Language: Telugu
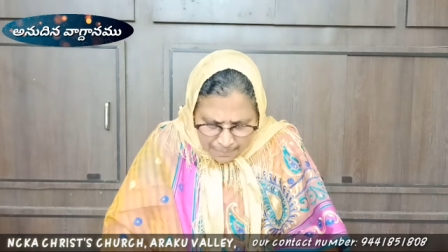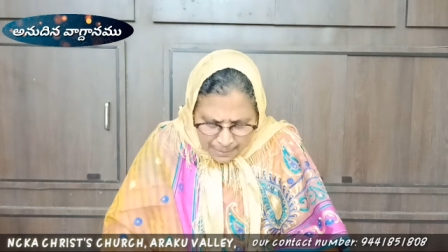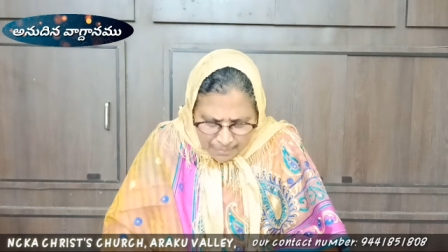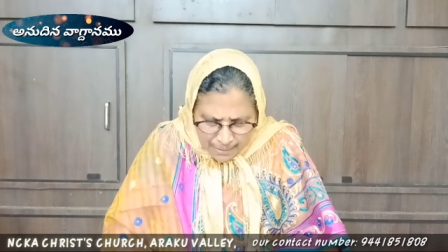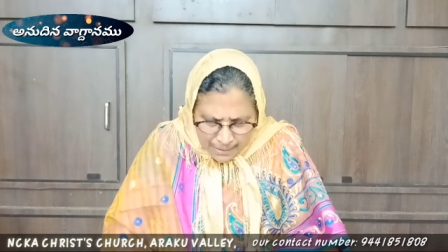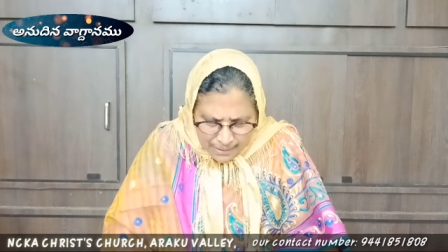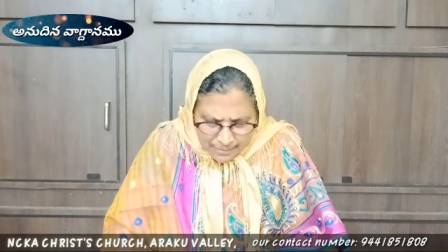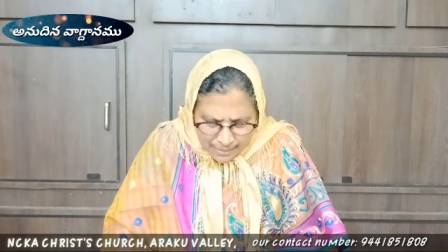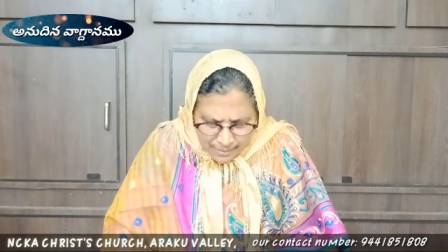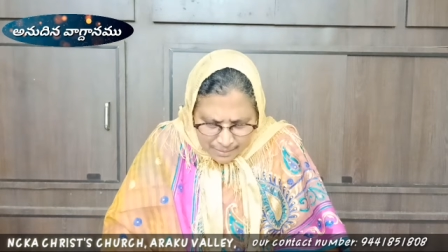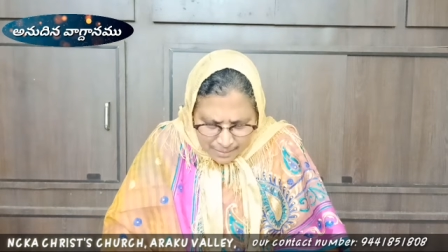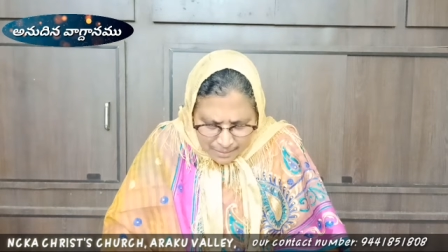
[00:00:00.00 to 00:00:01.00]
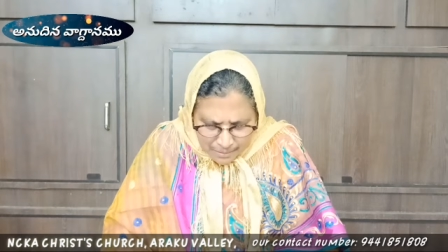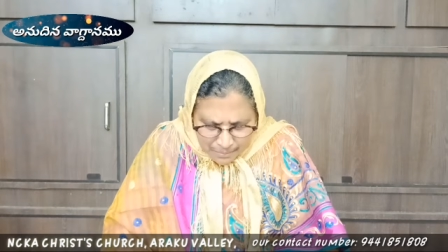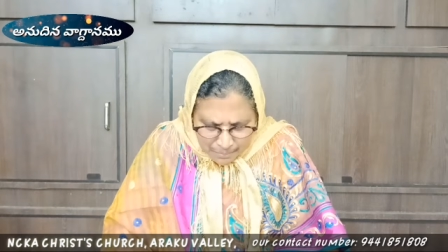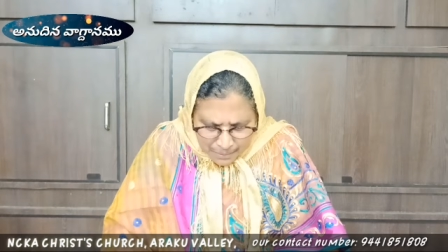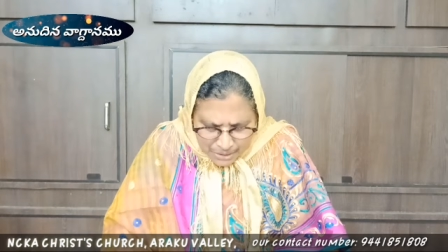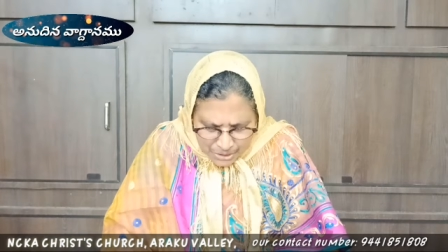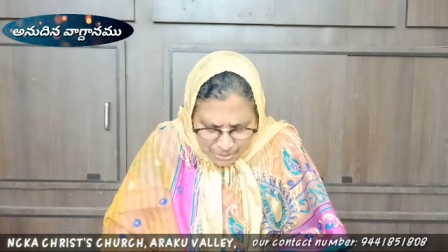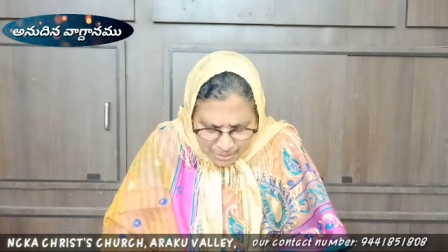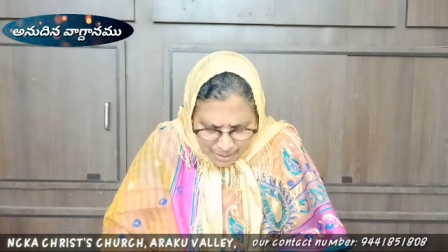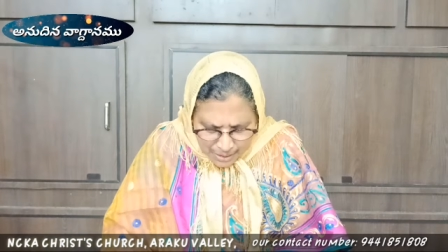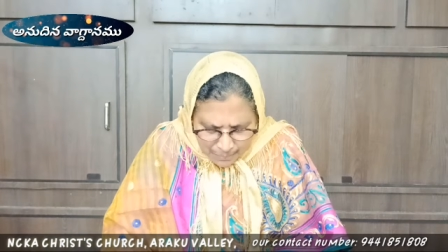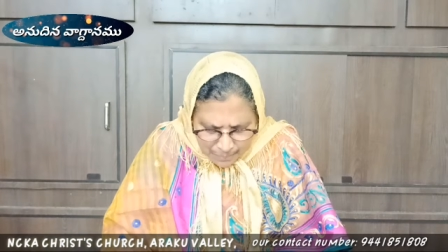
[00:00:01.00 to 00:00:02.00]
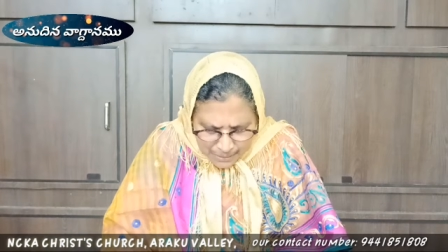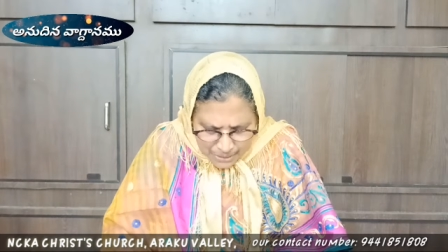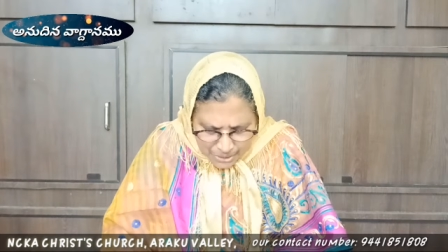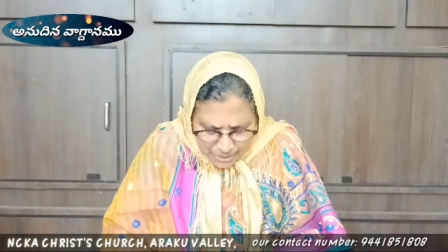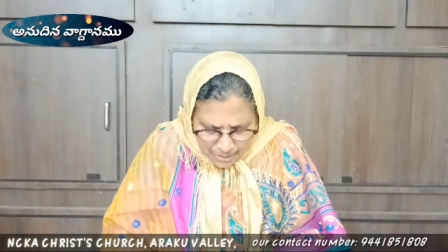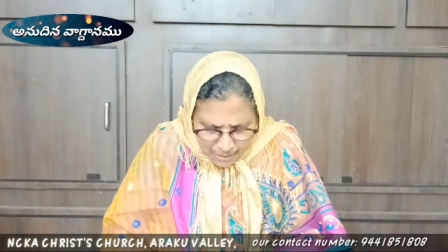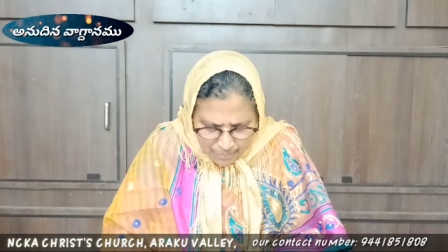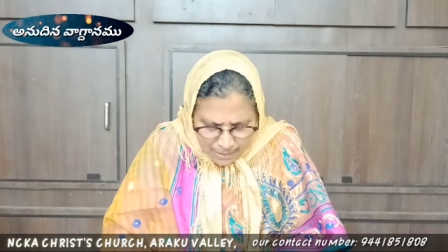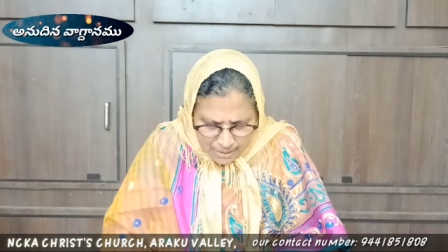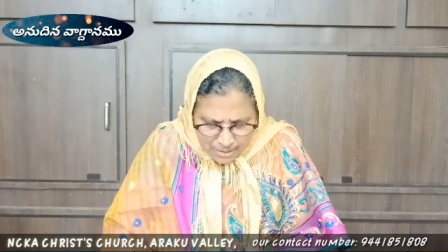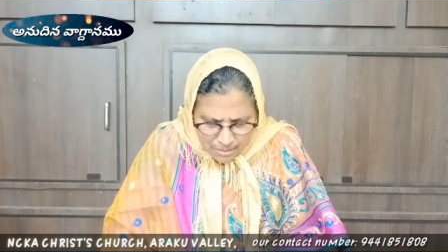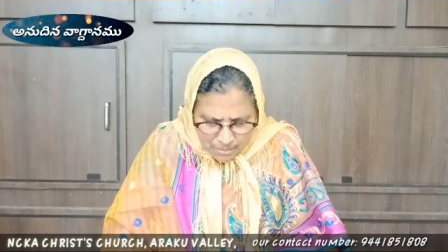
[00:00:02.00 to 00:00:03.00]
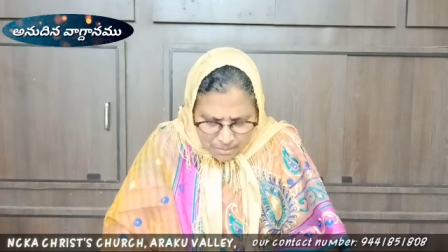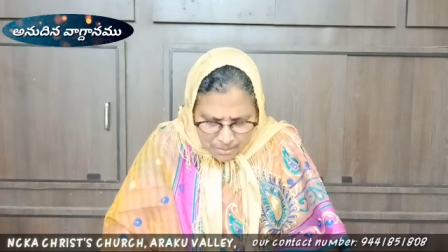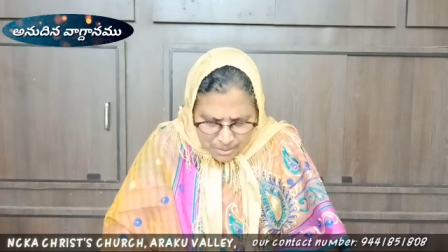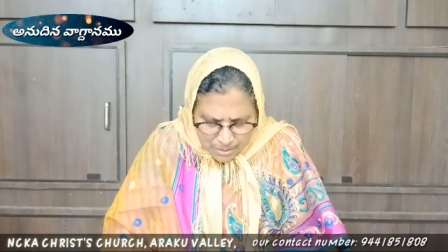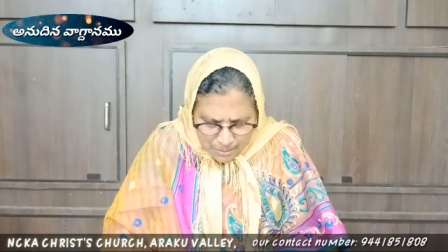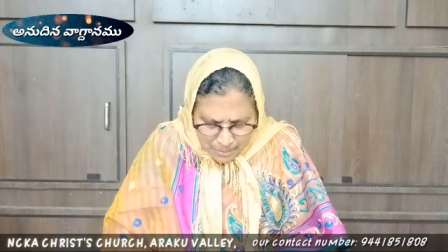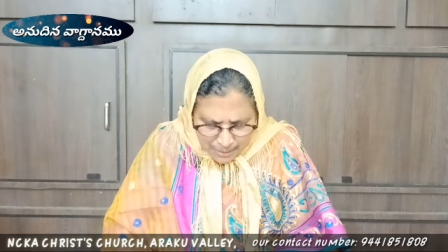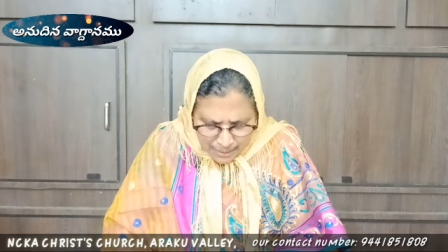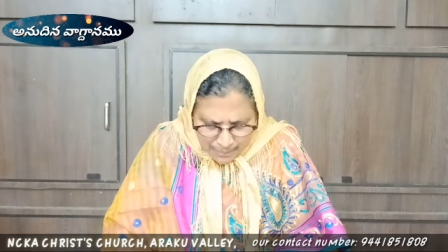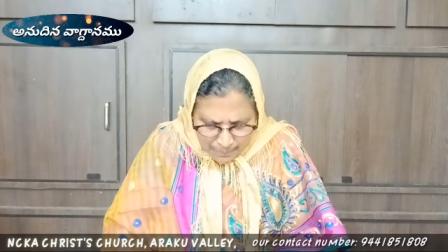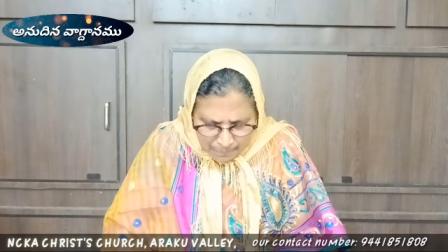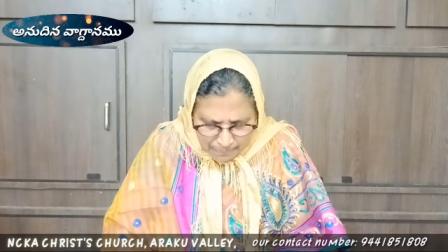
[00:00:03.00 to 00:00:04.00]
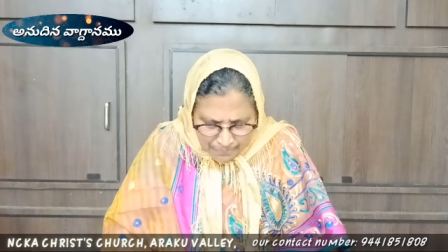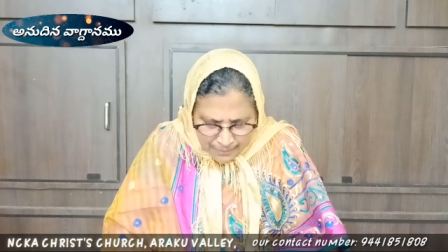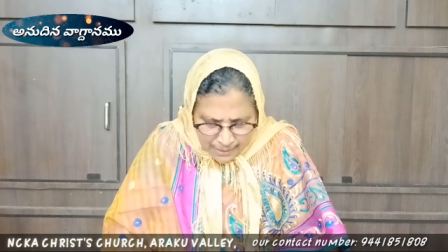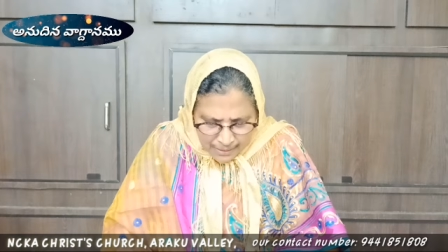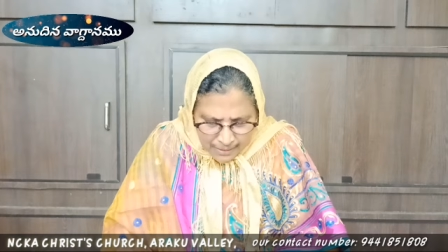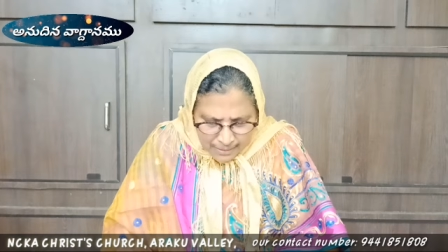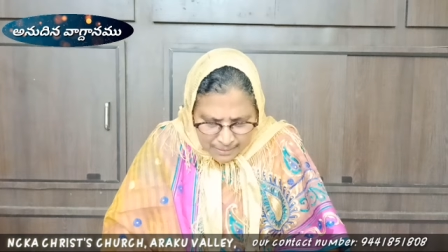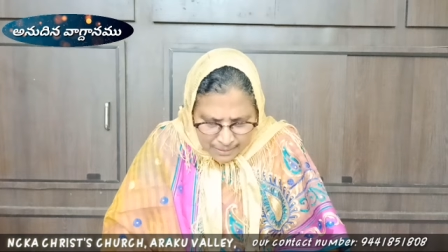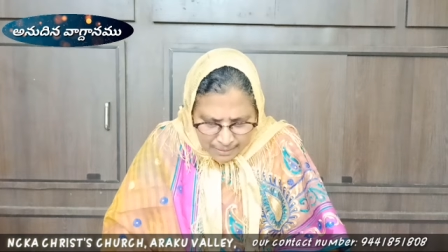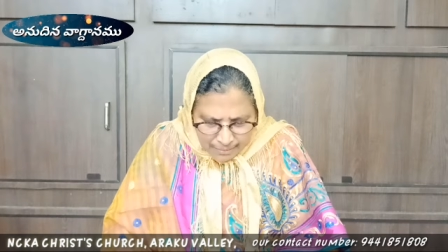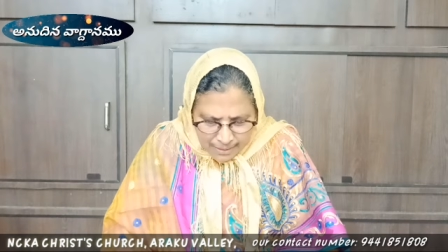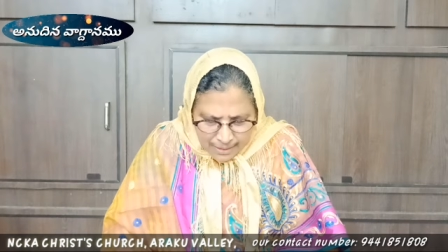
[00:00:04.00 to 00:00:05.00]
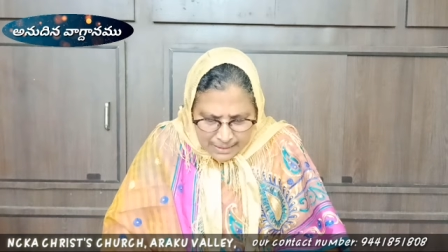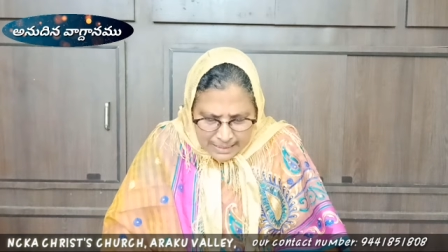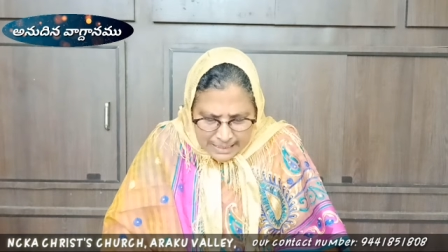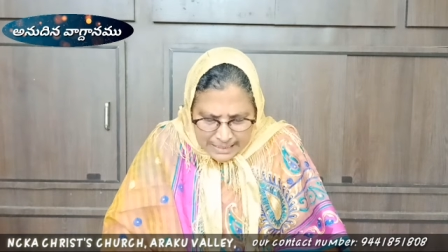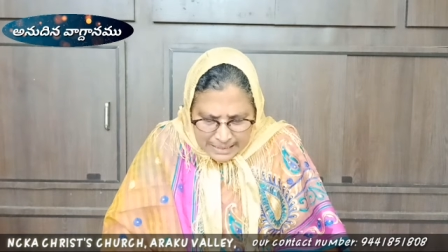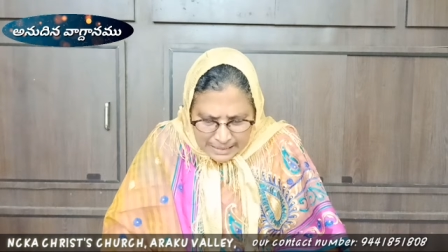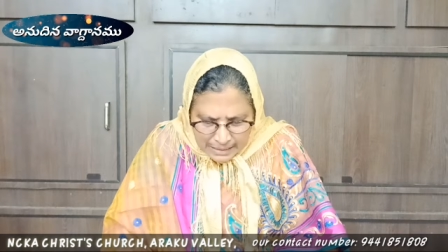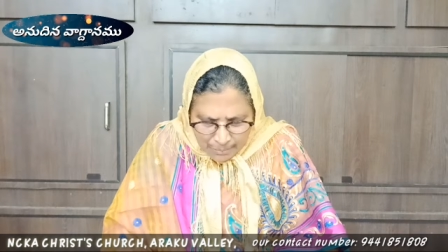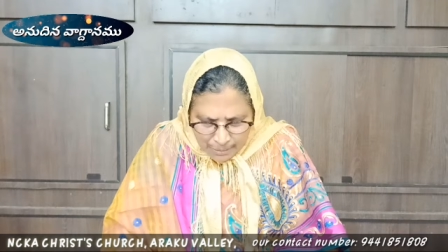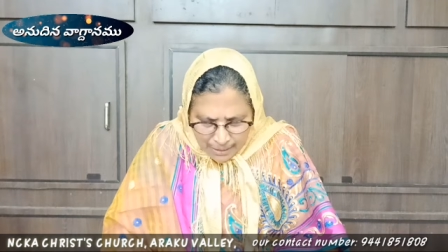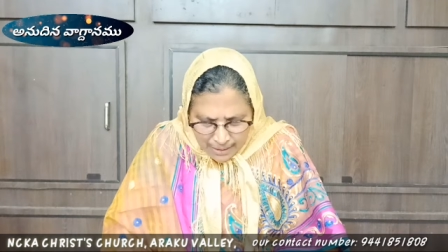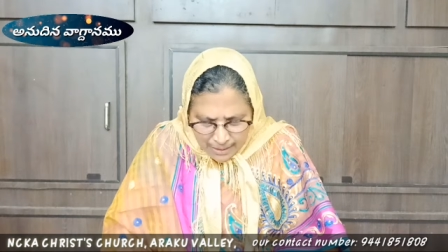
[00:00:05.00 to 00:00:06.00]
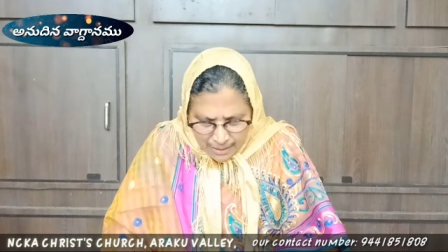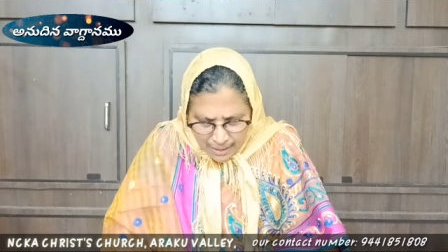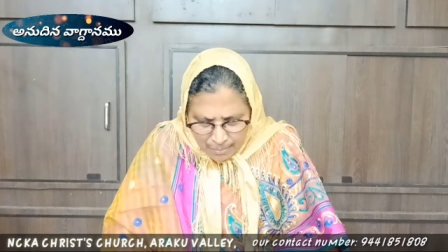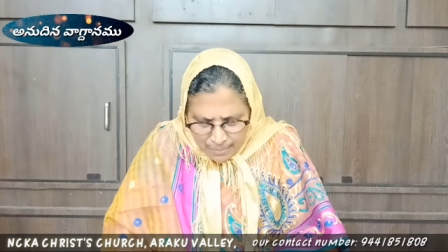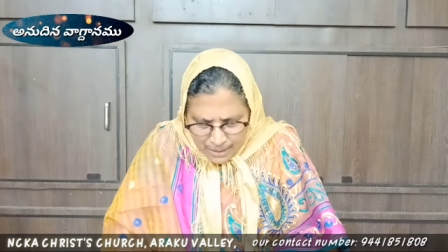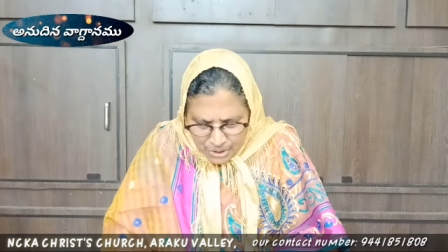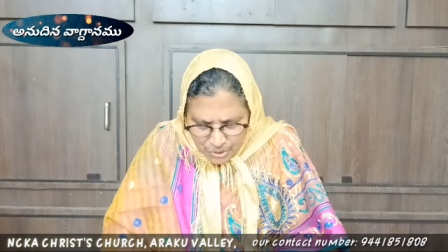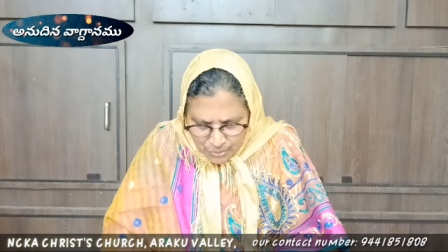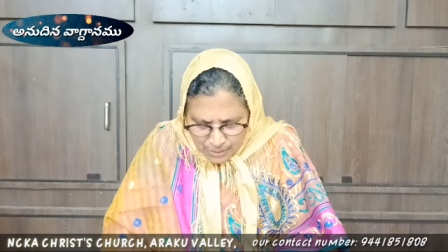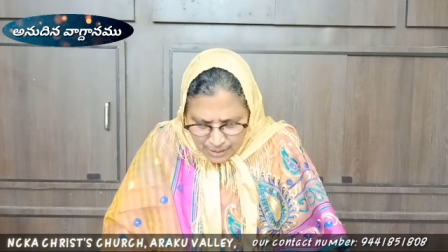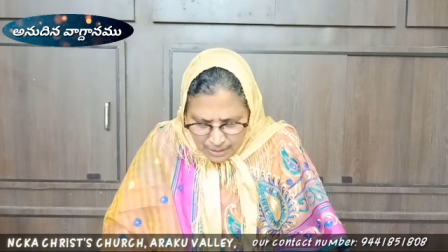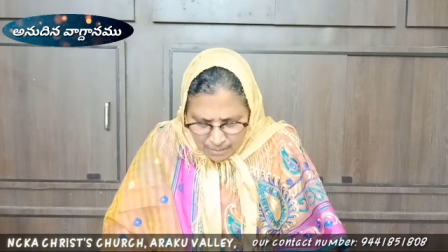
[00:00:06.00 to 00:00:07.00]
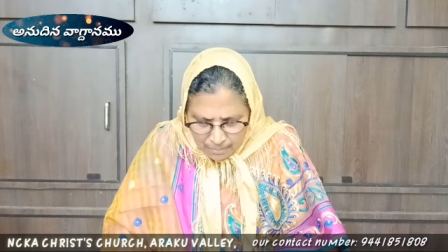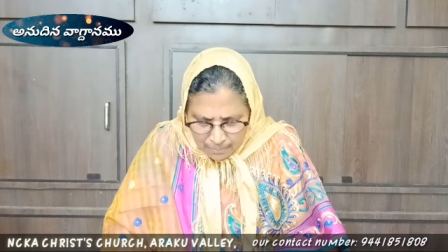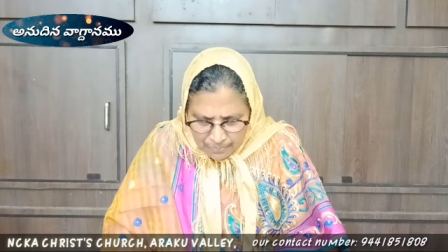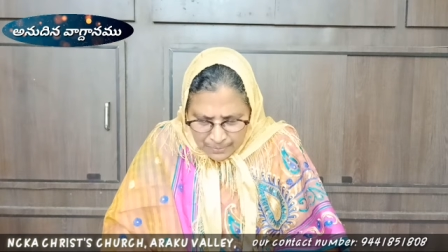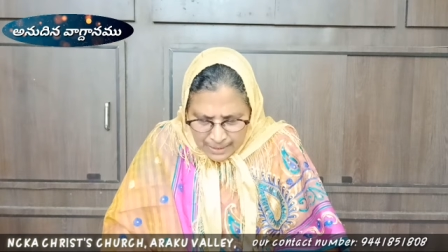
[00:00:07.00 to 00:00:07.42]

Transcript: ప్రేమ కలిగిన తండ్రి పరిశుద్ధరాని పరిశుద్ధుల మనకు స్థుతులు స్తోత్రాలు దేవా నీ చిత్తమే నా మా జీవితాల్లో